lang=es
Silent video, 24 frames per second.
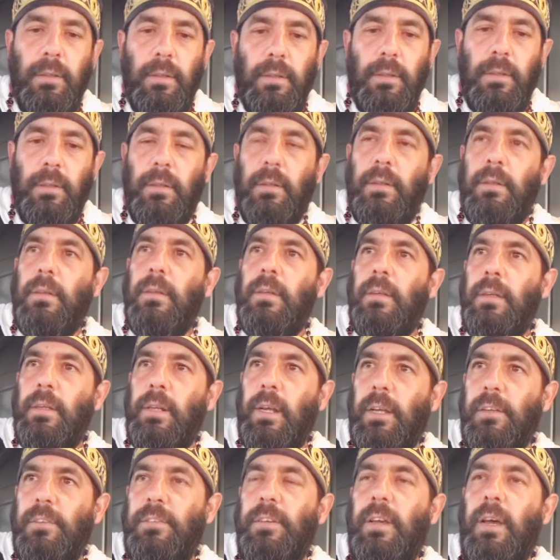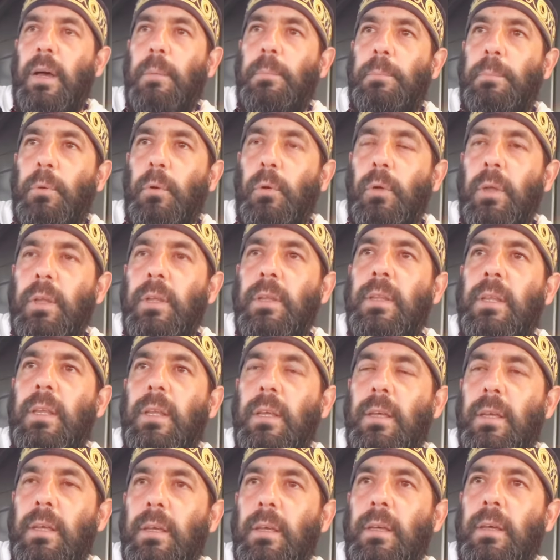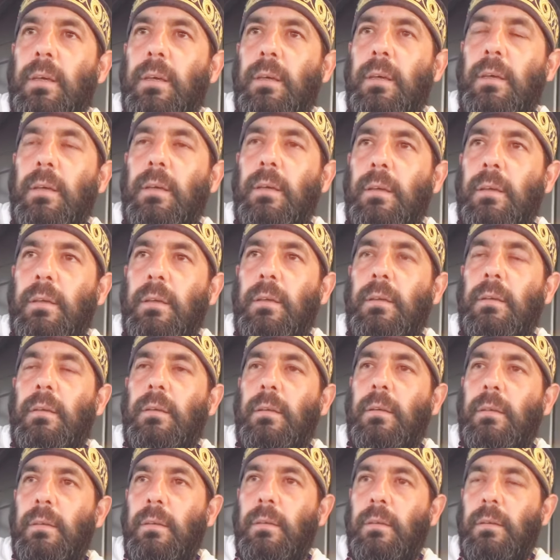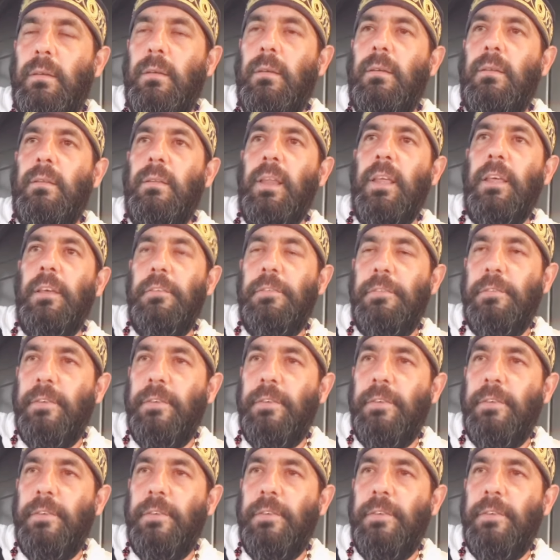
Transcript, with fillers: Y gracias al poder de, de IFA